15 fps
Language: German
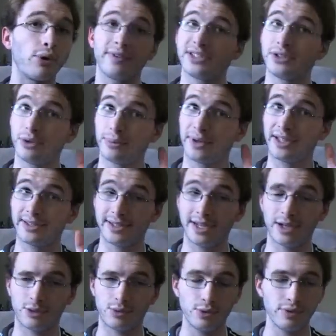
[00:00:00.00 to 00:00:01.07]
was ich übrigens sehr
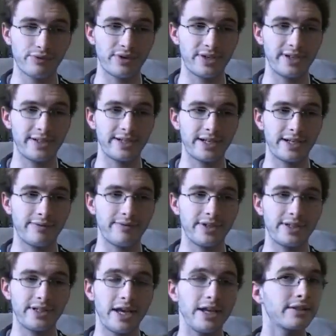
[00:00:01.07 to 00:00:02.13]
cool finde, denn da
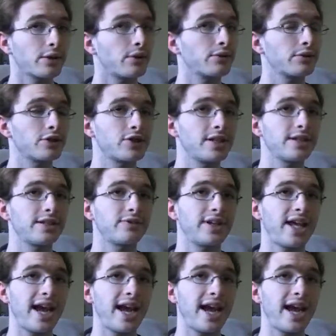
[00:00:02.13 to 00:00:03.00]
wird die Hintergrundgeschichte von der